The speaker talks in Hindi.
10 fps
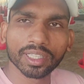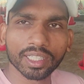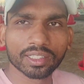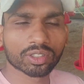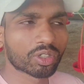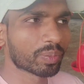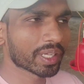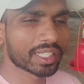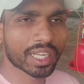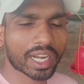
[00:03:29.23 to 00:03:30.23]
तीन सौ
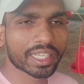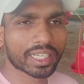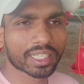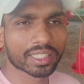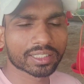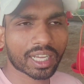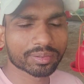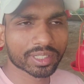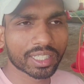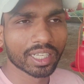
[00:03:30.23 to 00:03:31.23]
दिहाड़ी के हिसाब
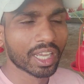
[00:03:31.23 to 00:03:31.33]
से